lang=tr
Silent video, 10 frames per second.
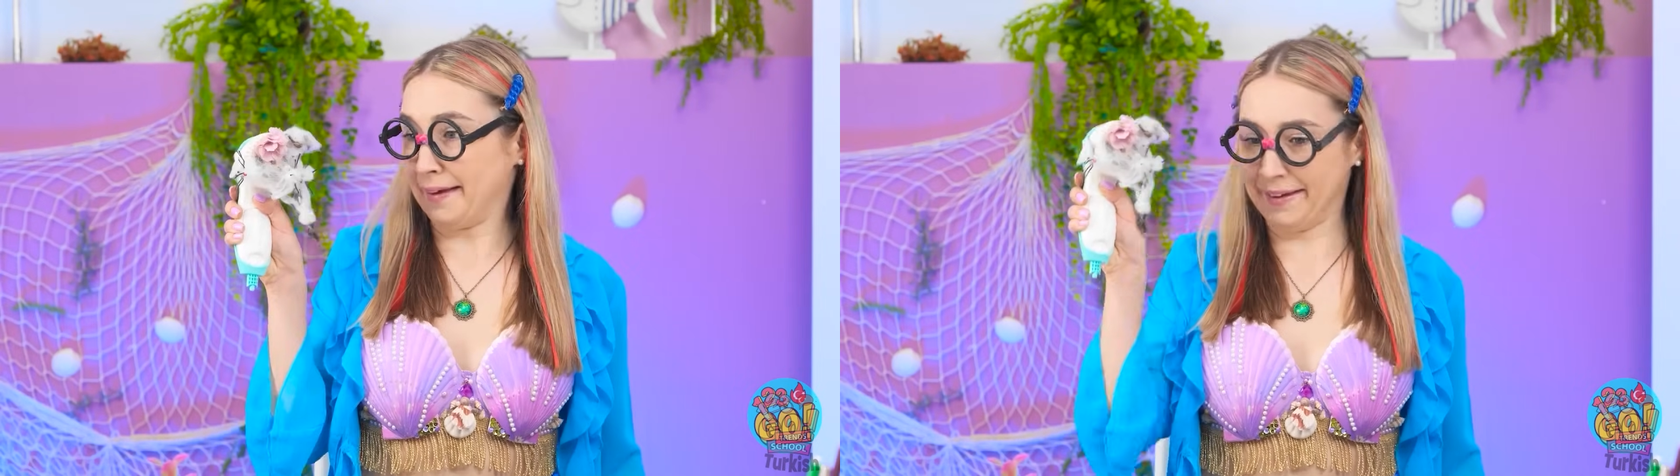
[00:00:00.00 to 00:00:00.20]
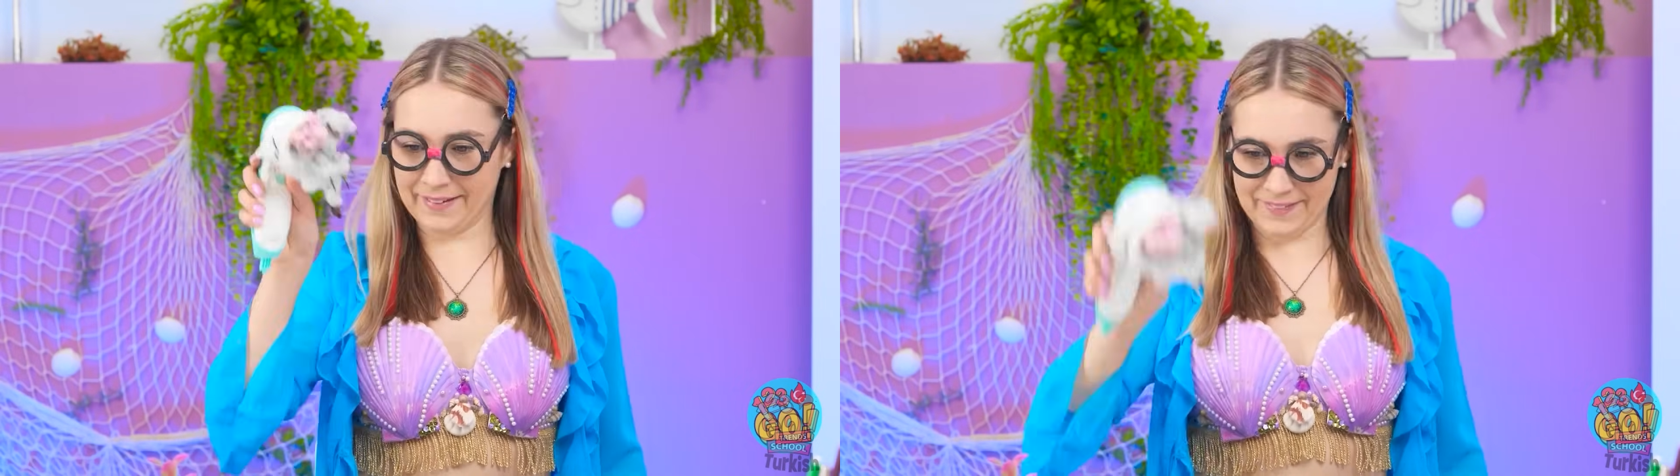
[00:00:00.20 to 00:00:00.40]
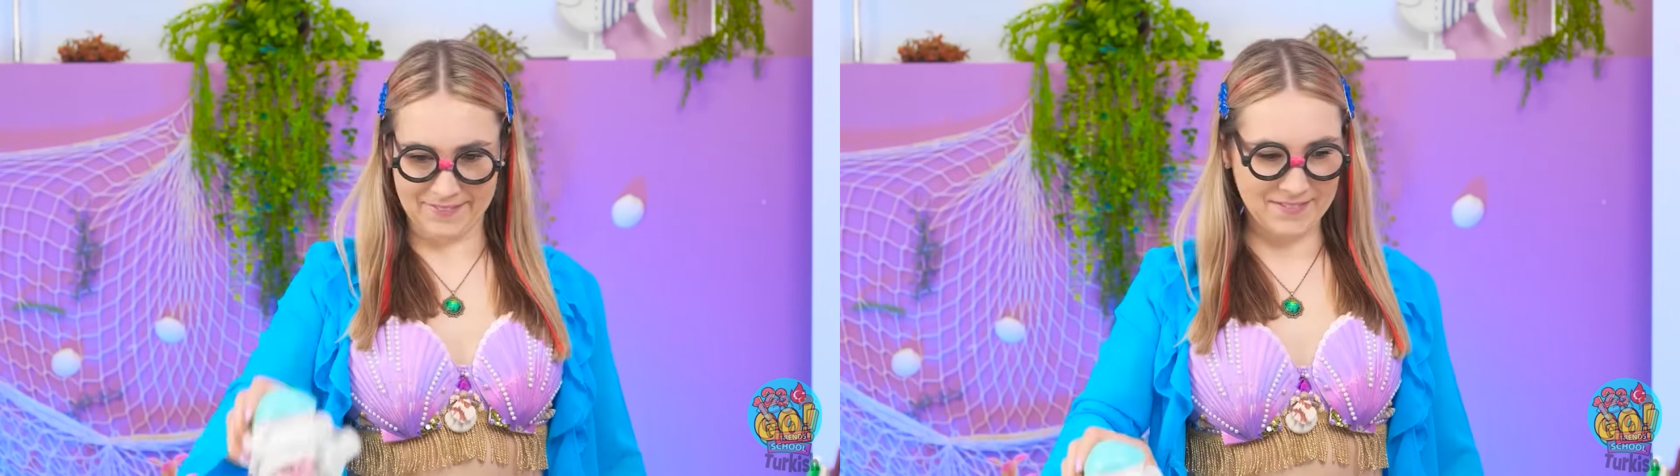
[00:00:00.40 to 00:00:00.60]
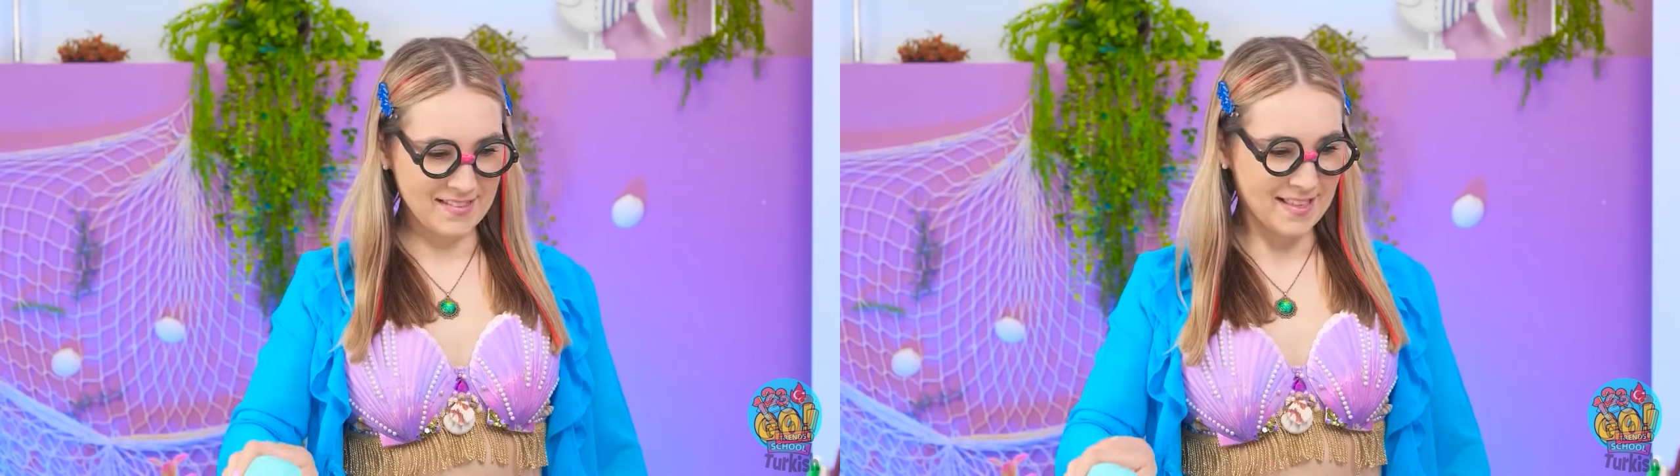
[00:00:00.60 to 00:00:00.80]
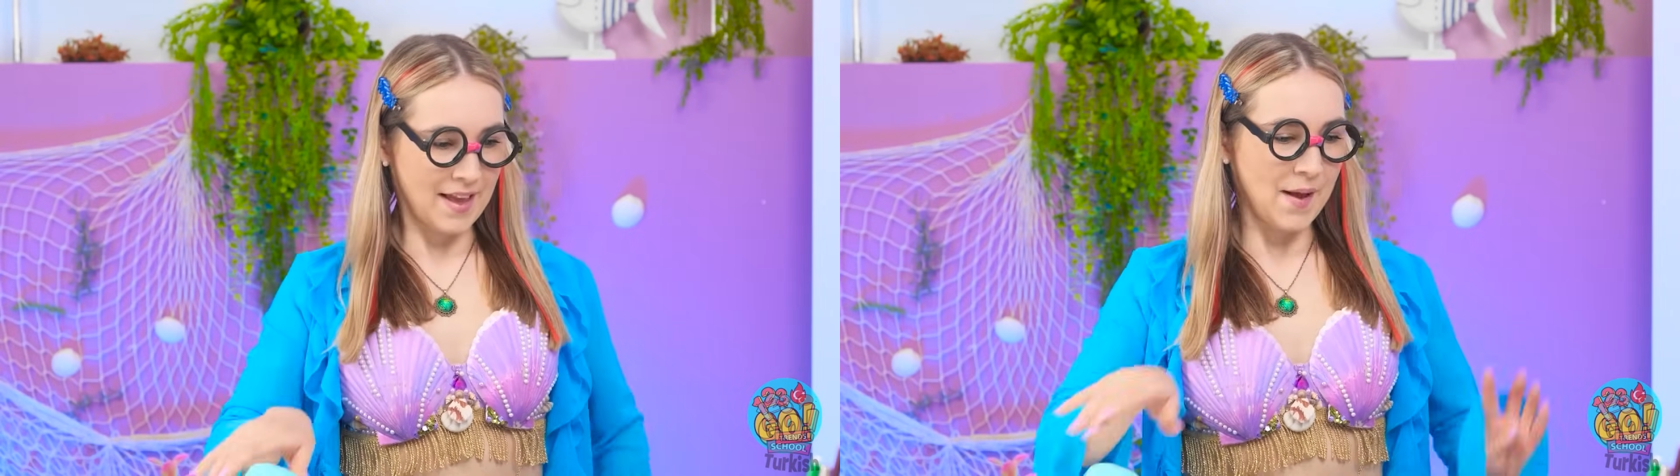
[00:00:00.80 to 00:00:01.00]
Ama daha
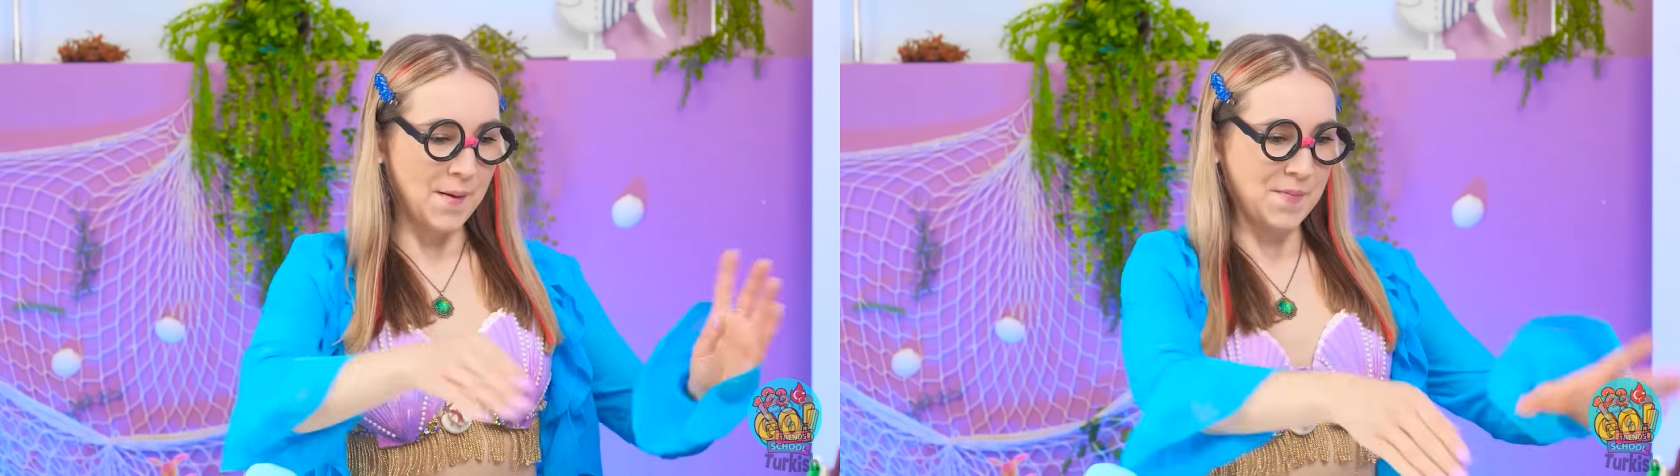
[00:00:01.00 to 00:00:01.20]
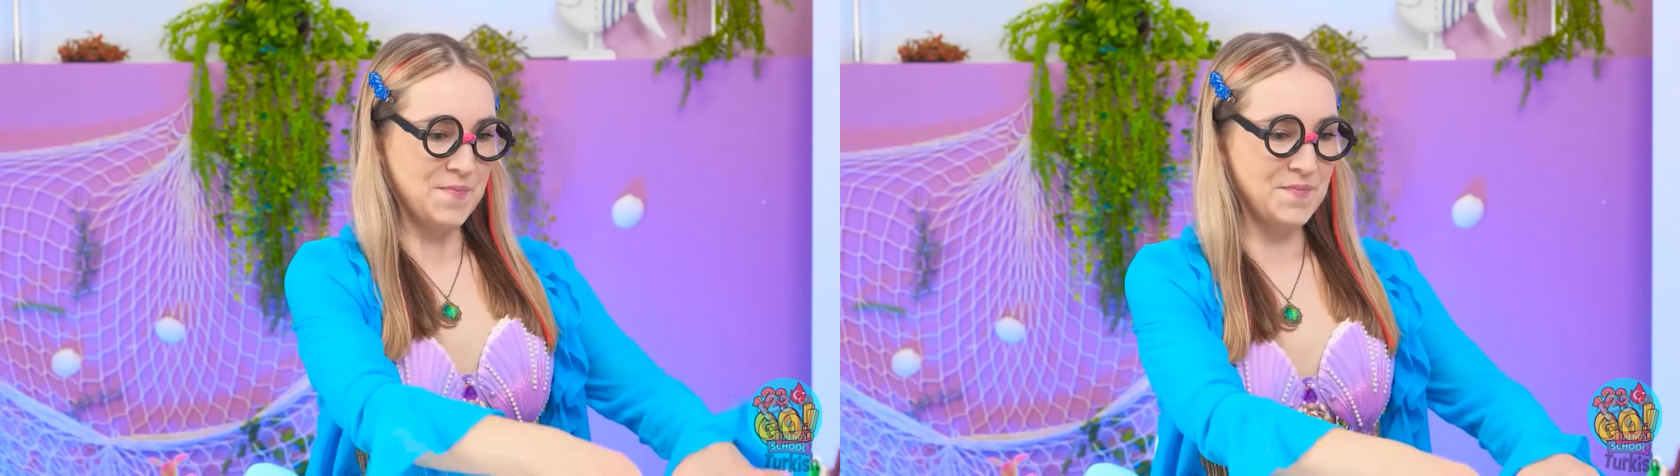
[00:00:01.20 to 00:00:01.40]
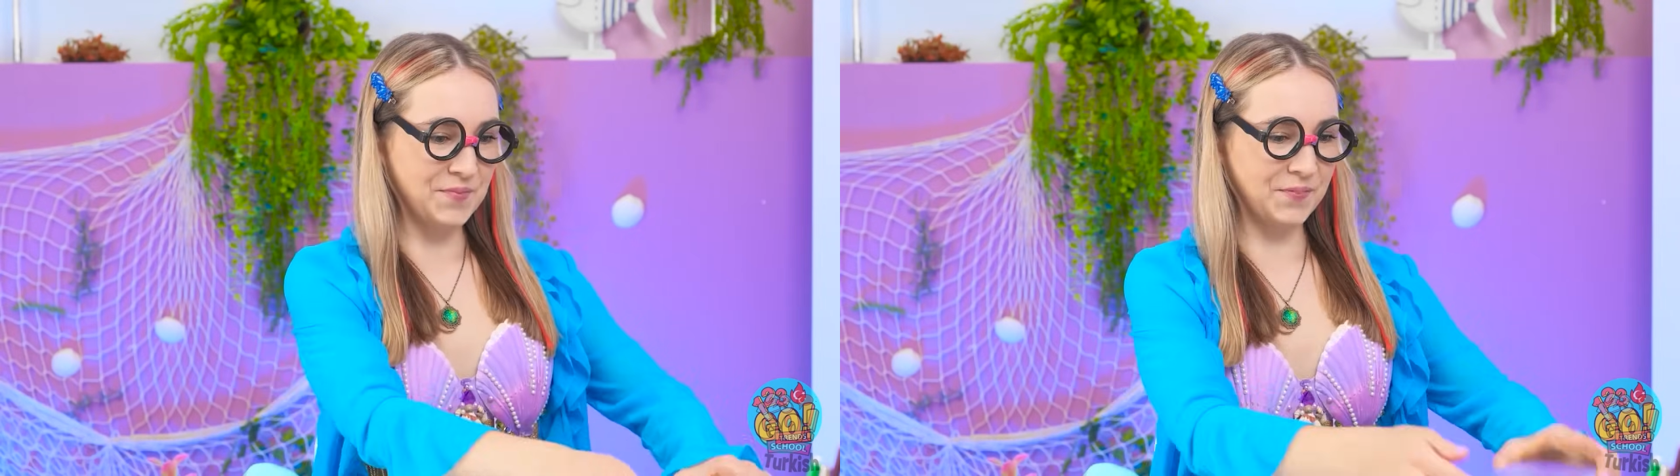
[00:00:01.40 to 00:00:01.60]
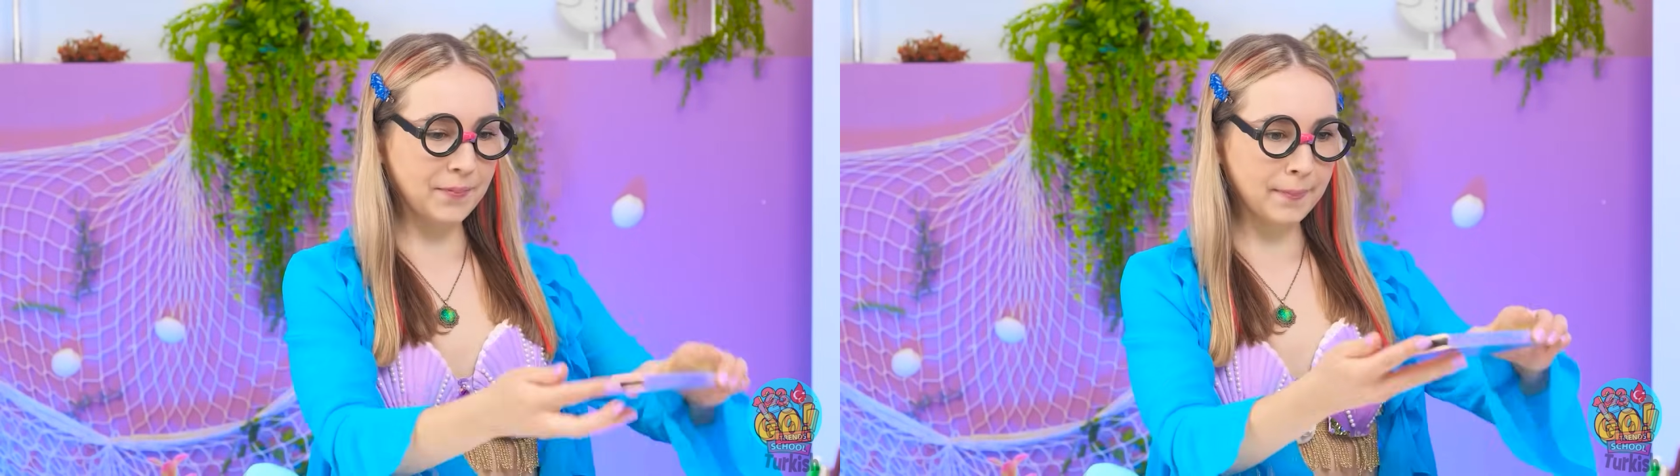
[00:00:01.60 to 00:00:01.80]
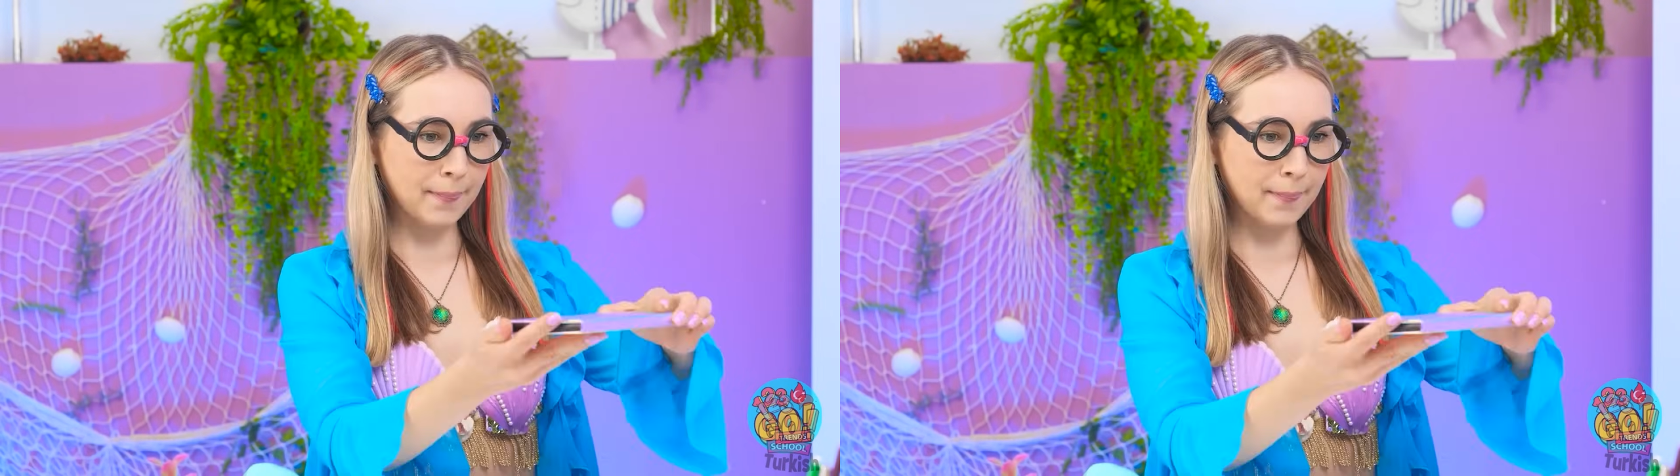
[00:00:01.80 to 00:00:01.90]
önemlisi şu an nasıl